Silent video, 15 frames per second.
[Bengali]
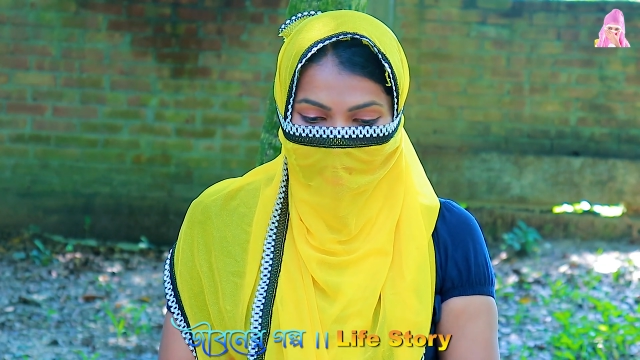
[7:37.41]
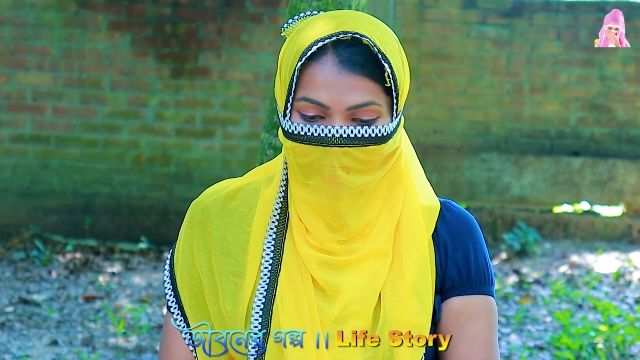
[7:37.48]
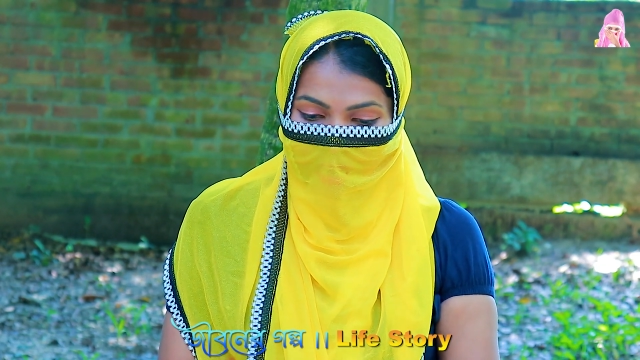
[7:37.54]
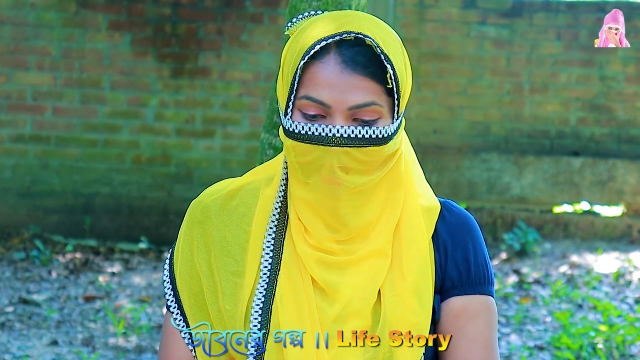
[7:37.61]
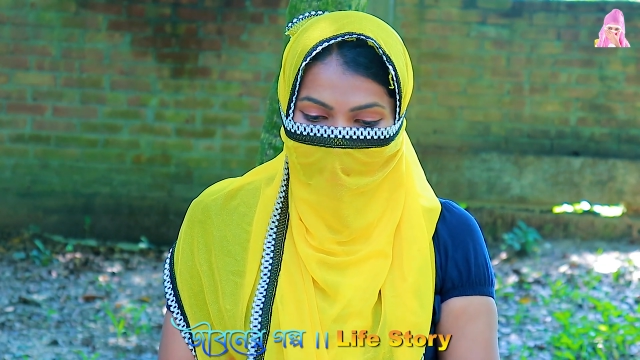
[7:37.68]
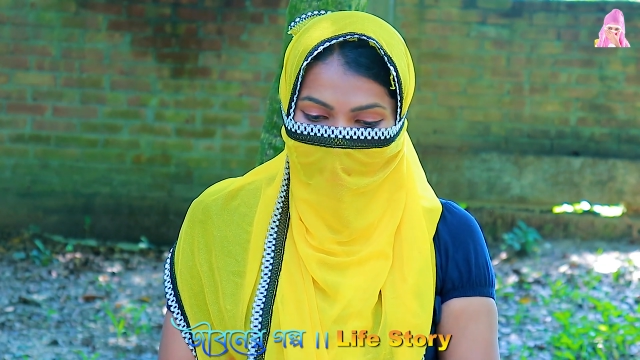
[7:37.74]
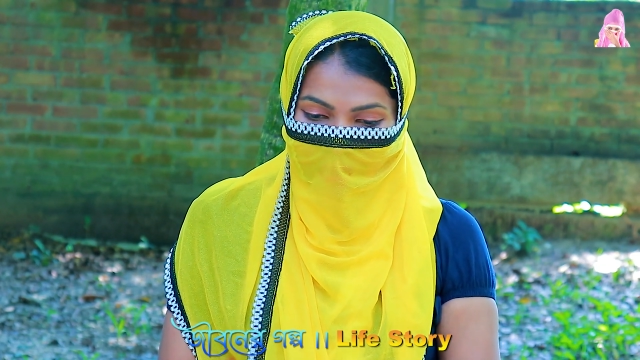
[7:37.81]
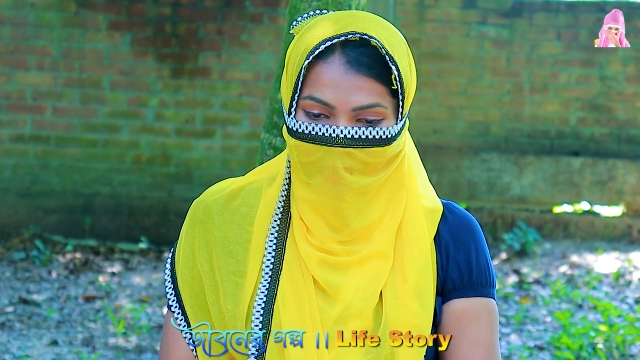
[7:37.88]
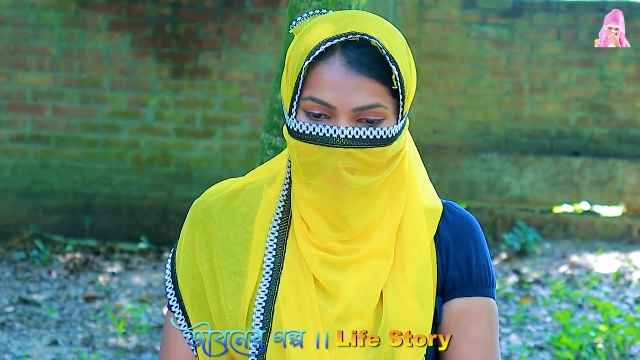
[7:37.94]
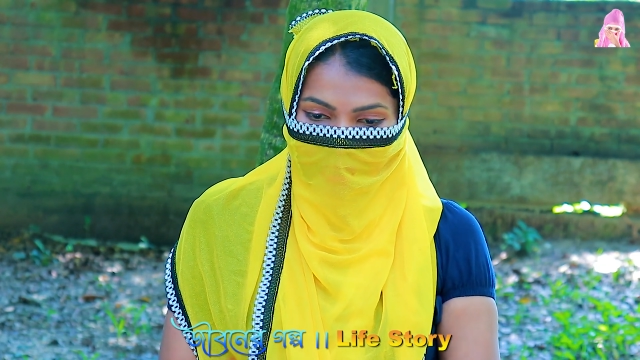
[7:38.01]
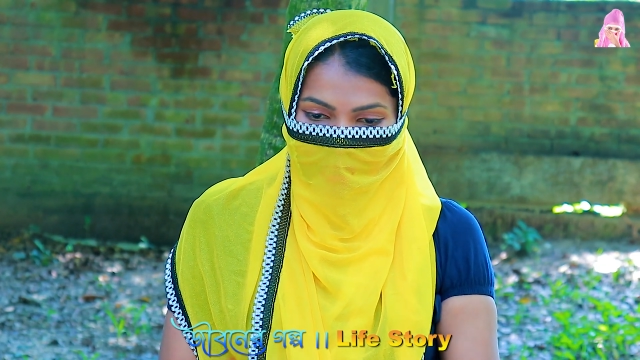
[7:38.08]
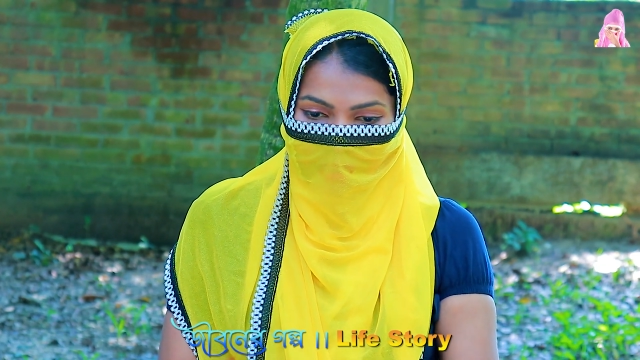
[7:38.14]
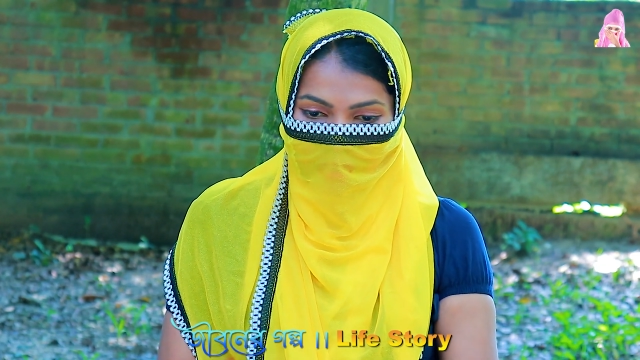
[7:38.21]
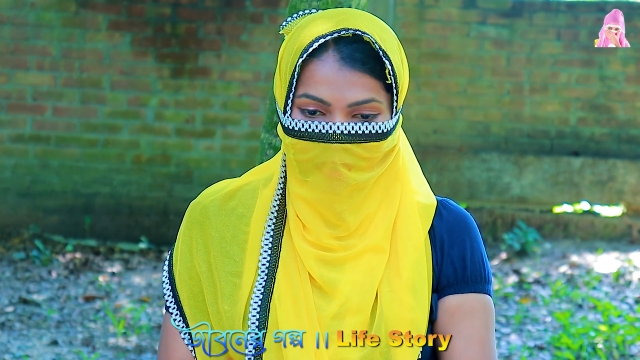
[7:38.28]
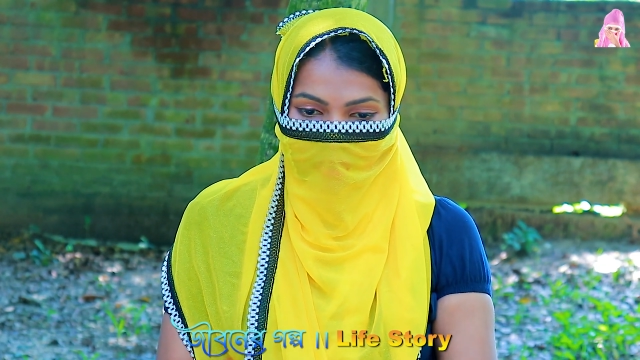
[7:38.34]
নাম্বারটা
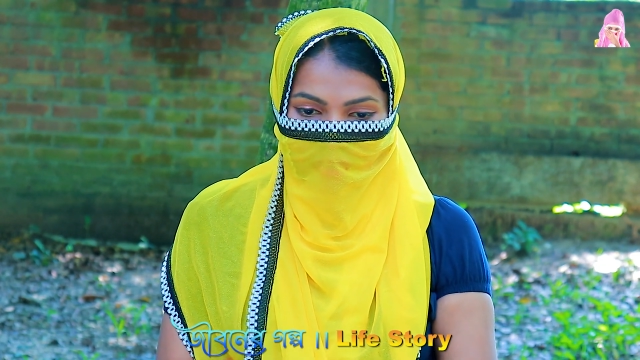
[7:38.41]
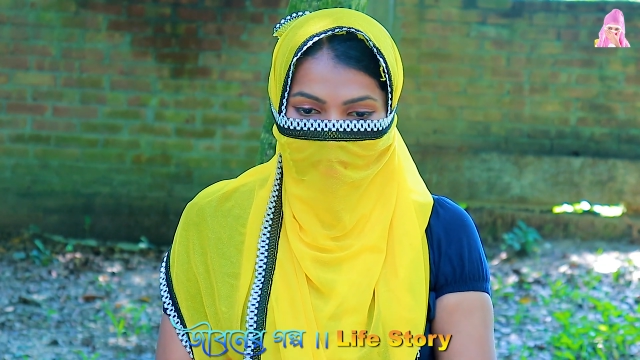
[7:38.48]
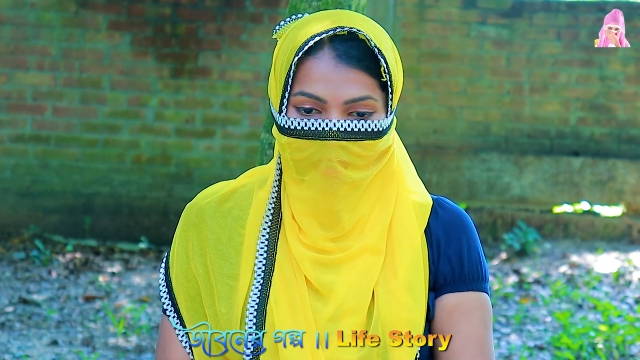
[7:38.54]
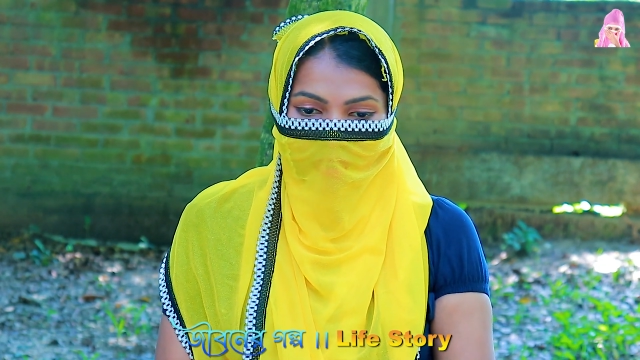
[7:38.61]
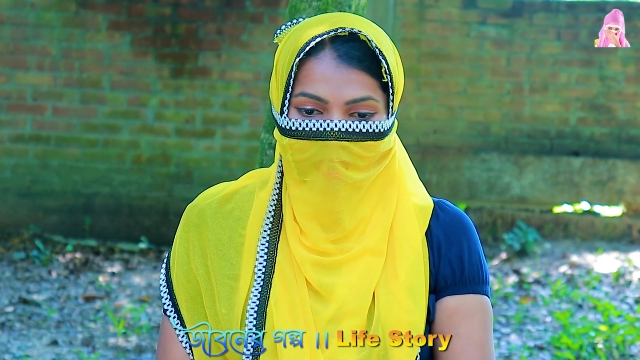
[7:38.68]
দাও তো